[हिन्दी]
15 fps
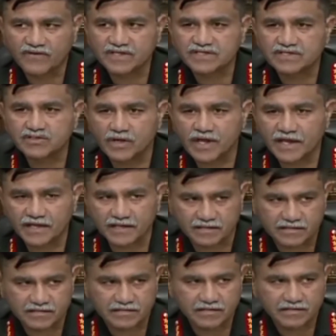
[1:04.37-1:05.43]
ऑन फर्स्ट जुलाई
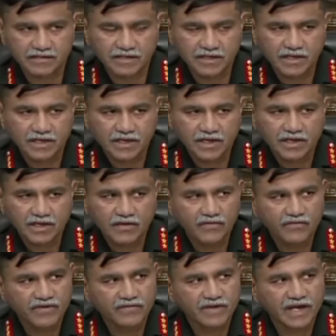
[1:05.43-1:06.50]

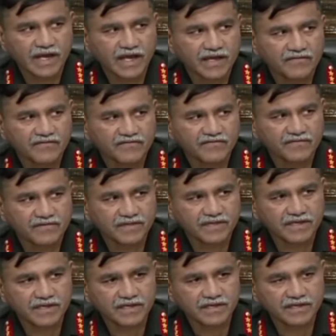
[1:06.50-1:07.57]
वी विल हैव
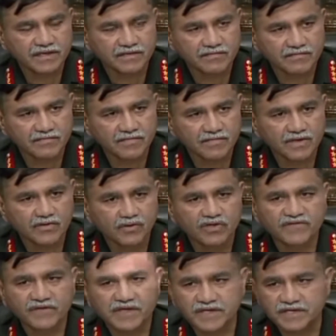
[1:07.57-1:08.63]
द
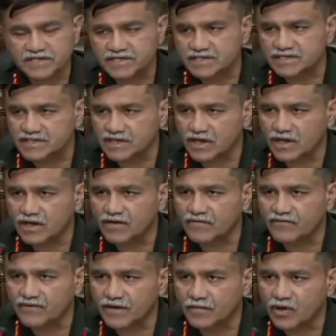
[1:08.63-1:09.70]
नोटिफिकेशन
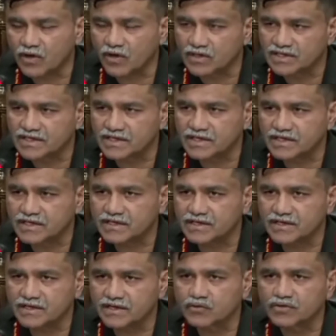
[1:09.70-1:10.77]
फ्रॉम ऑल द
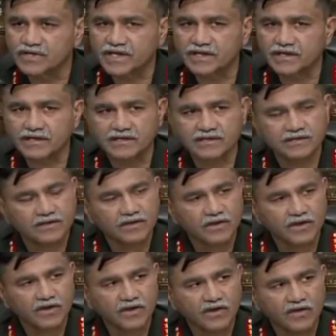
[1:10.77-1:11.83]
रिक्रूटिंग
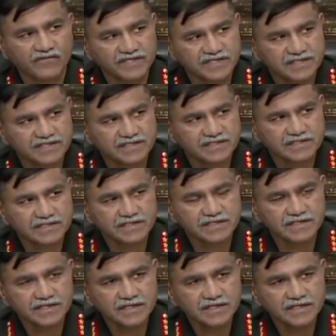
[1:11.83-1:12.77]
offices